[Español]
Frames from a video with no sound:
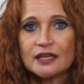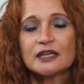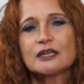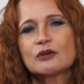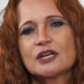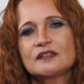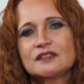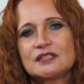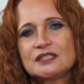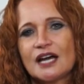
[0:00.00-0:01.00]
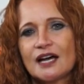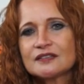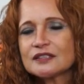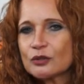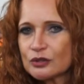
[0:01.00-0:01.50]
Creo que si ya
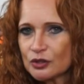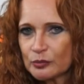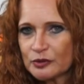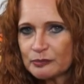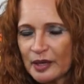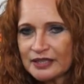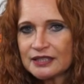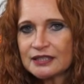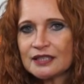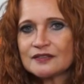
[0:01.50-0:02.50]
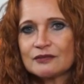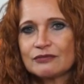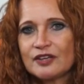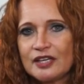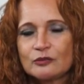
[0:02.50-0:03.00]
has recorrido mis páginas en
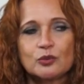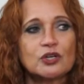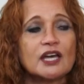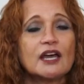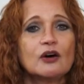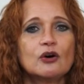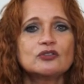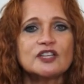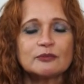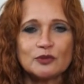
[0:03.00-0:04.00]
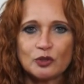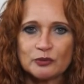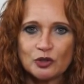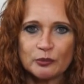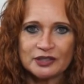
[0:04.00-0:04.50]
Facebook, o si has visto
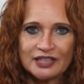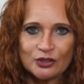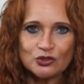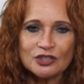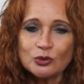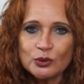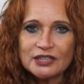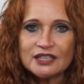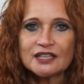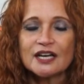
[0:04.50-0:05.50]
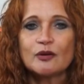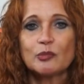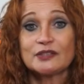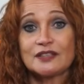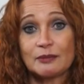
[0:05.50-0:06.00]
mis comentarios en Twitter,
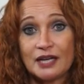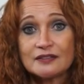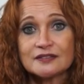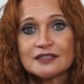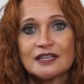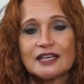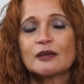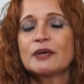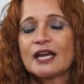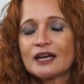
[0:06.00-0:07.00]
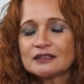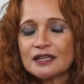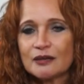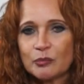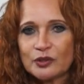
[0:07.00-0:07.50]
pues sabrás que me encanta
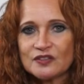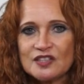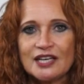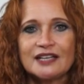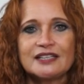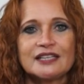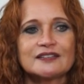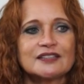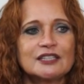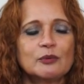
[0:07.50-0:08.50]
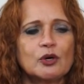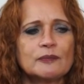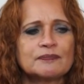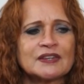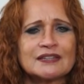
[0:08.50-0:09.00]
la poesía y que escribo
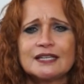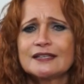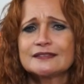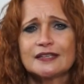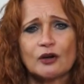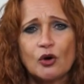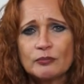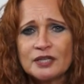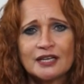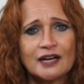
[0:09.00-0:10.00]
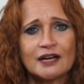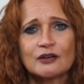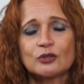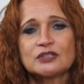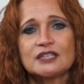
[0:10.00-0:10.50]
desde cómica,
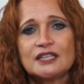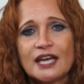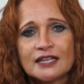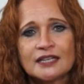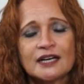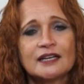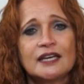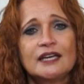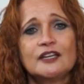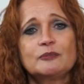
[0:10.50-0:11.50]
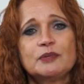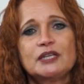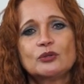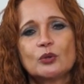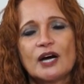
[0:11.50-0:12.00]
cotidiana,
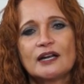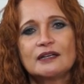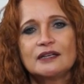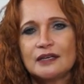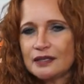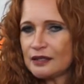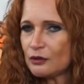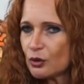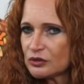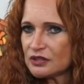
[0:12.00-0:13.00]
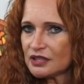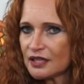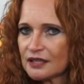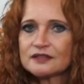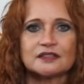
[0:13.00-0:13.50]
espiritual,
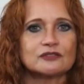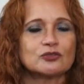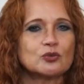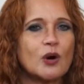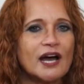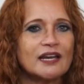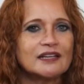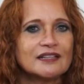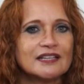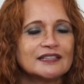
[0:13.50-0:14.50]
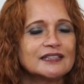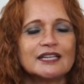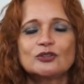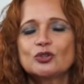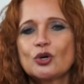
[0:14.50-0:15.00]
erótica, sensual, de
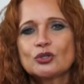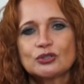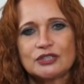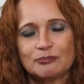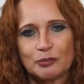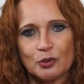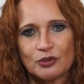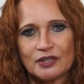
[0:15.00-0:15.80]
todo tipo.